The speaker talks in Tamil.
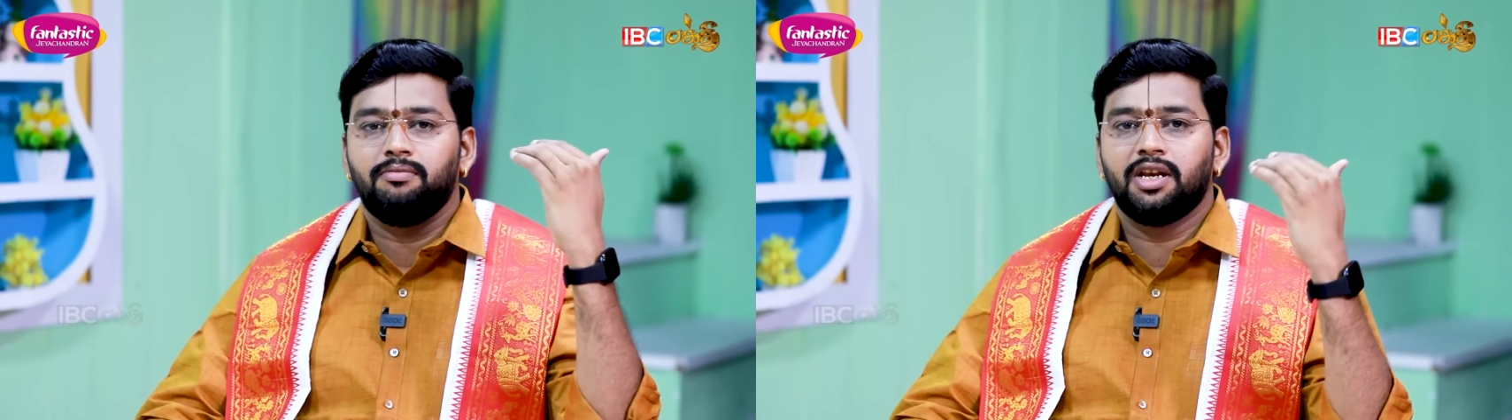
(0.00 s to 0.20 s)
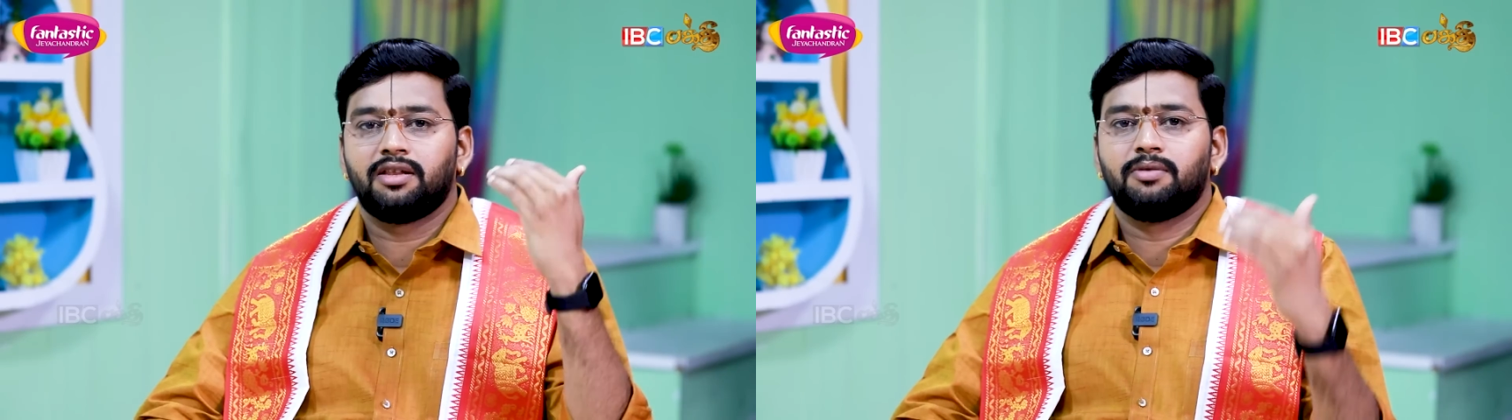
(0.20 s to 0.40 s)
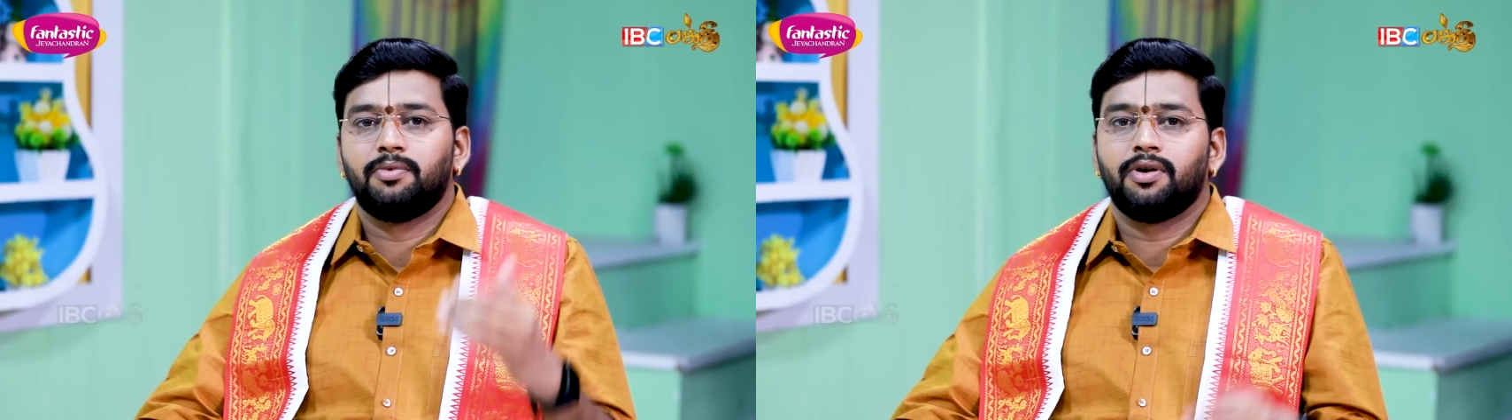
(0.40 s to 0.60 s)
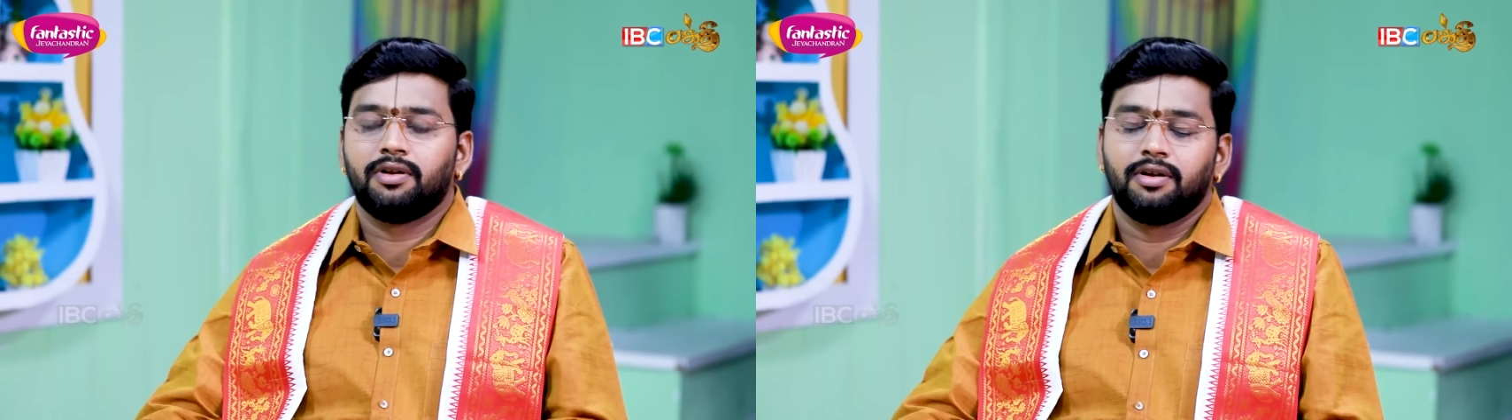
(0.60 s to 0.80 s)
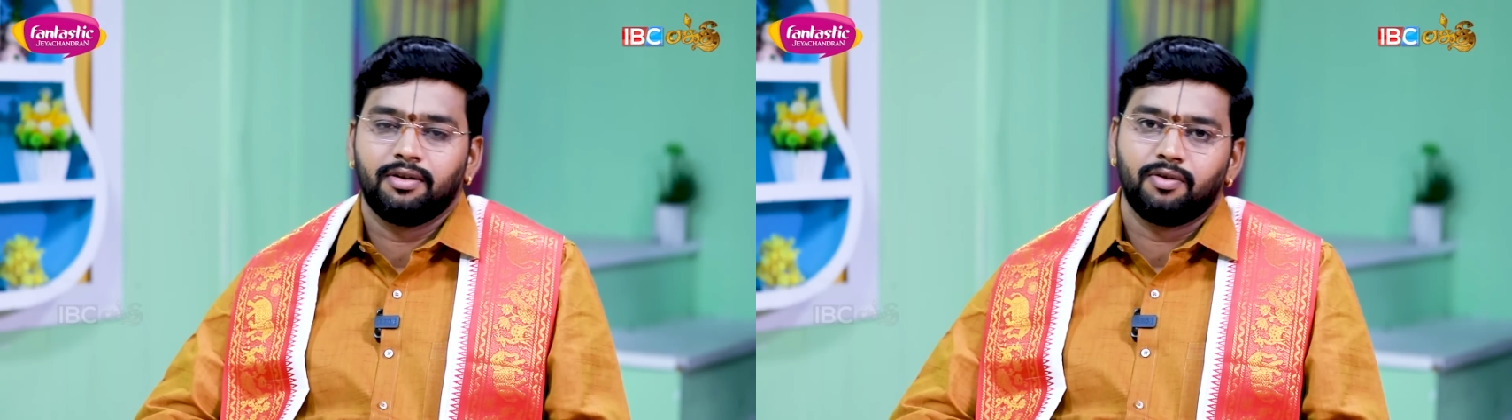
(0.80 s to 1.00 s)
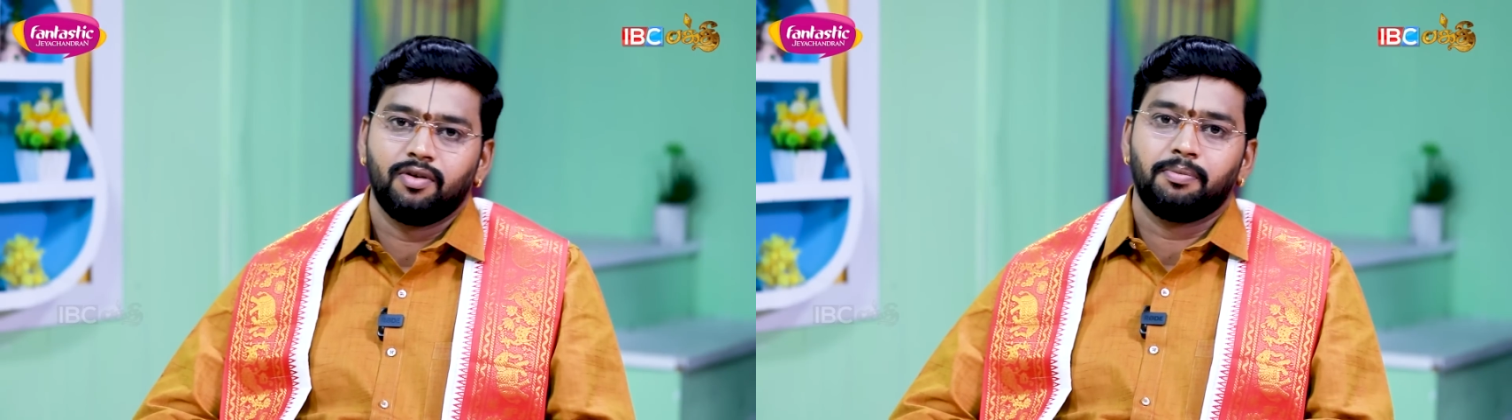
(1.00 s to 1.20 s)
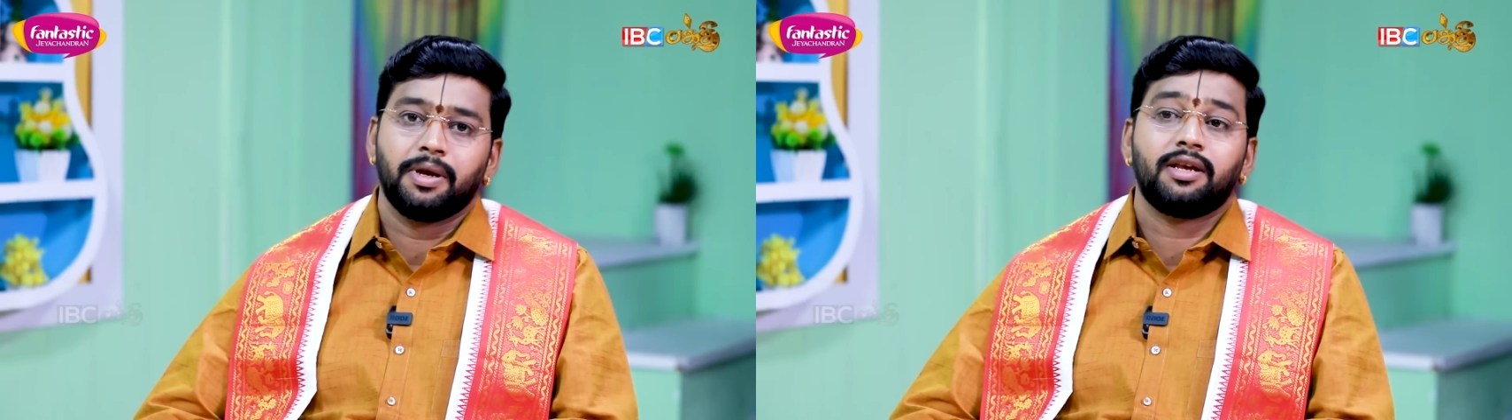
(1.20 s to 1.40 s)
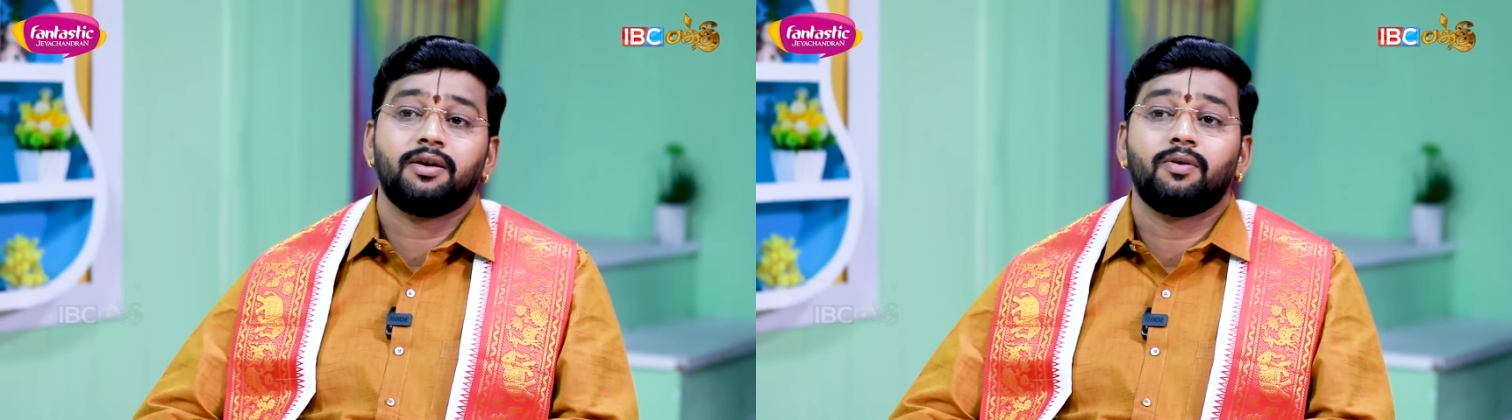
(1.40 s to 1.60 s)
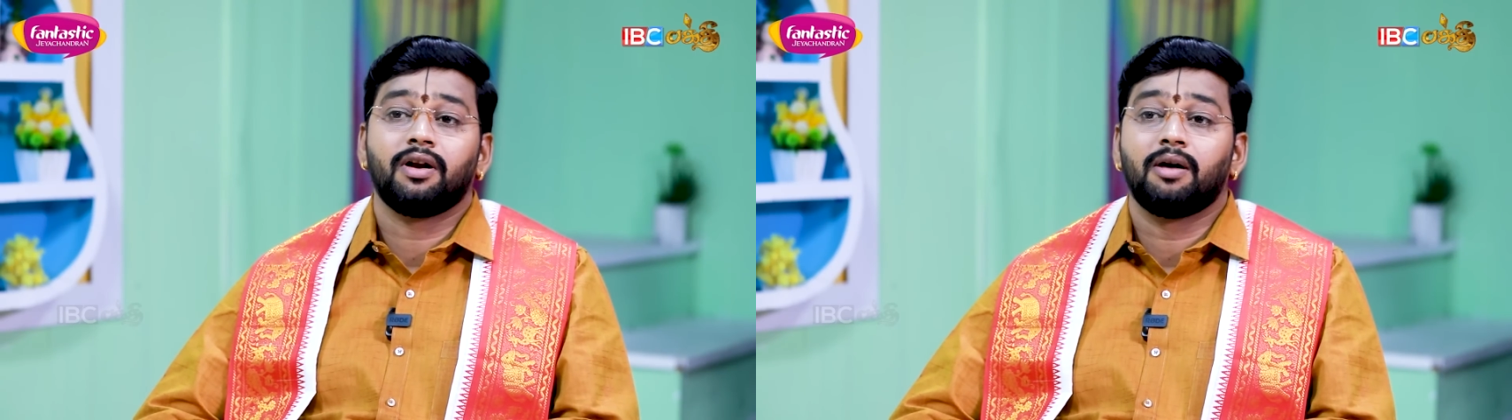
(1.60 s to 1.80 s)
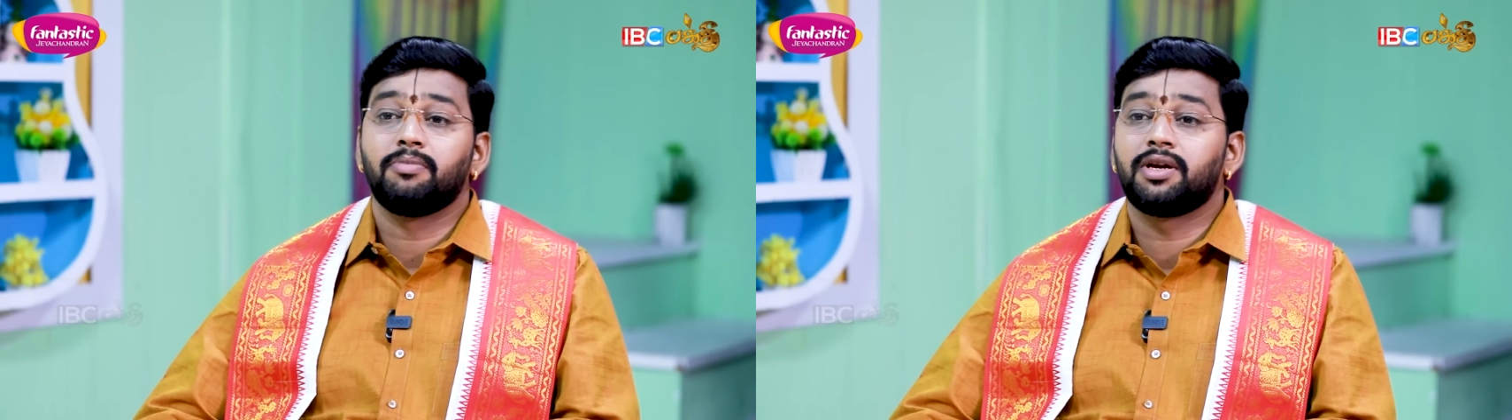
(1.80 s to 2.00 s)
மீனத்துக்கு போறதுங்கிறது உங்களுக்கு பெரிய
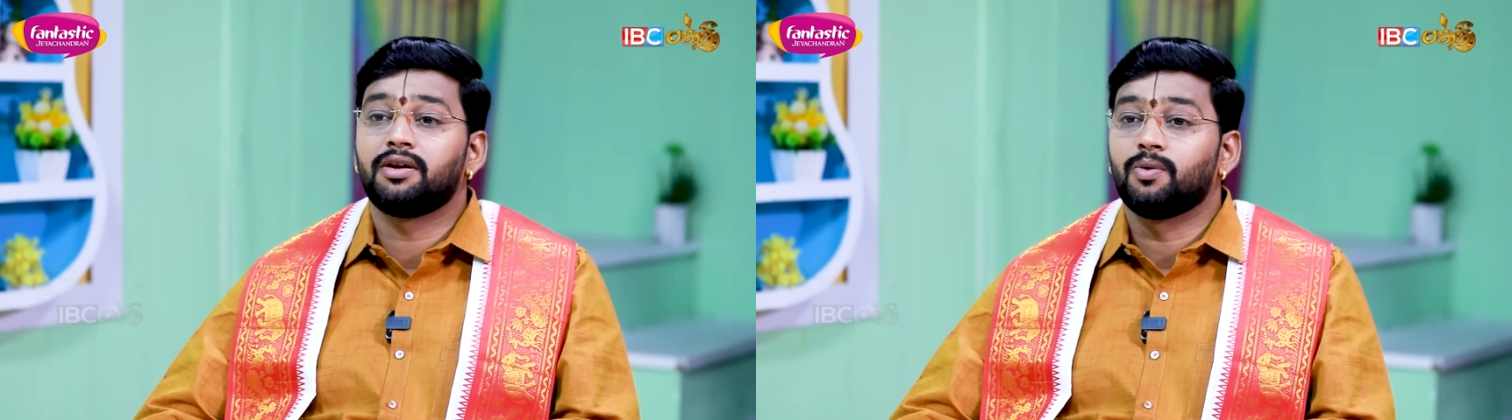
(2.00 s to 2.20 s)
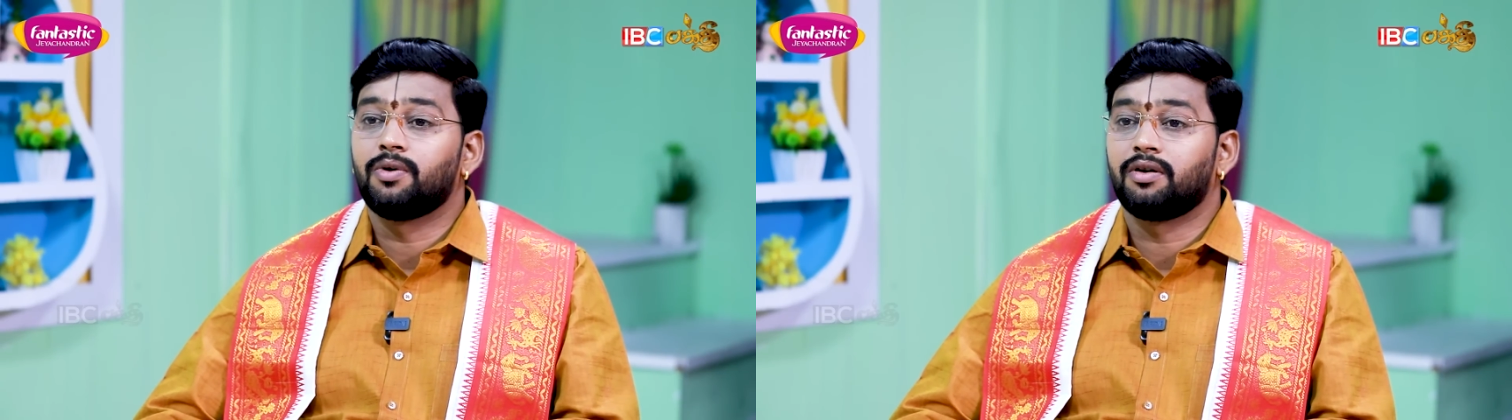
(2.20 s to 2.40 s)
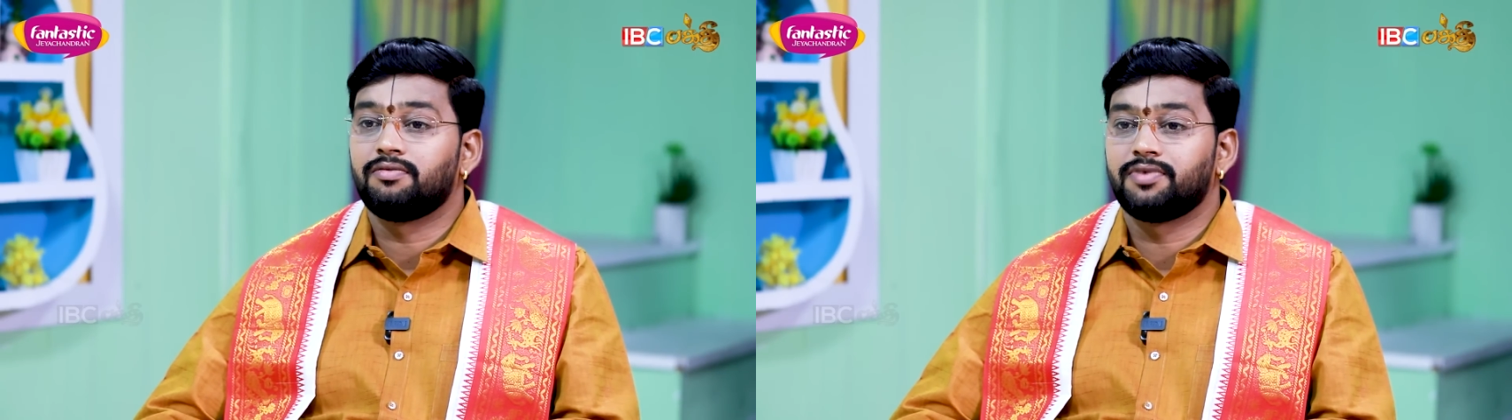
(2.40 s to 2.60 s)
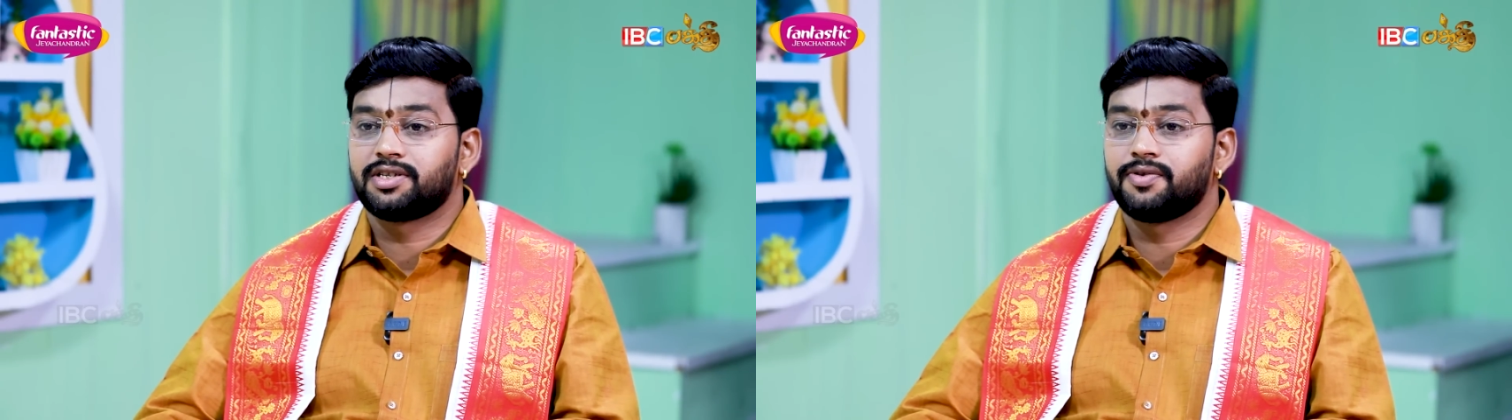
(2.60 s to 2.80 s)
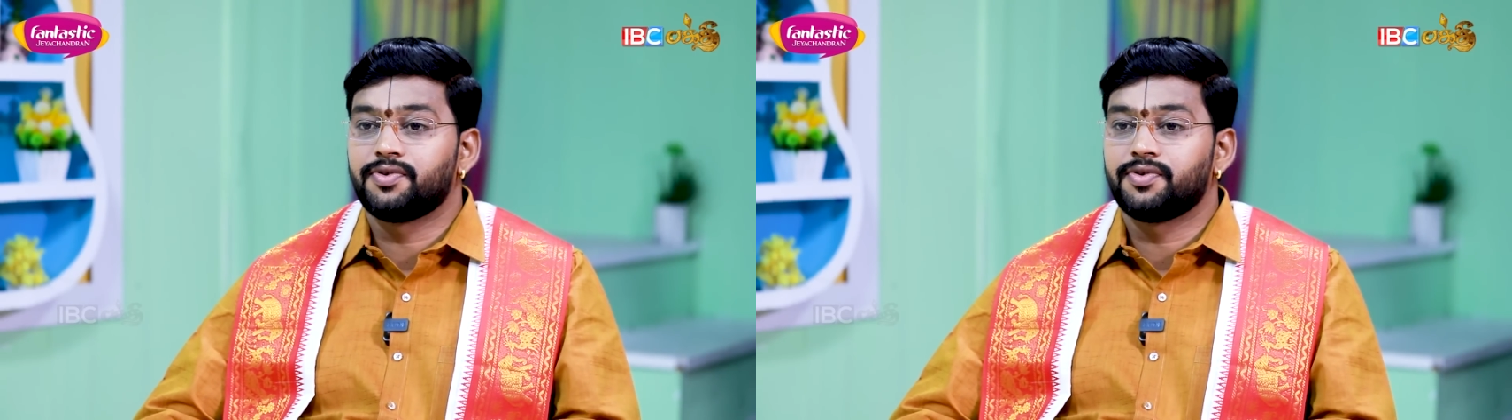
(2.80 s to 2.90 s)
ஒரு நம்பிக்கை உருவாக்கும் ஃபர்ஸ்ட்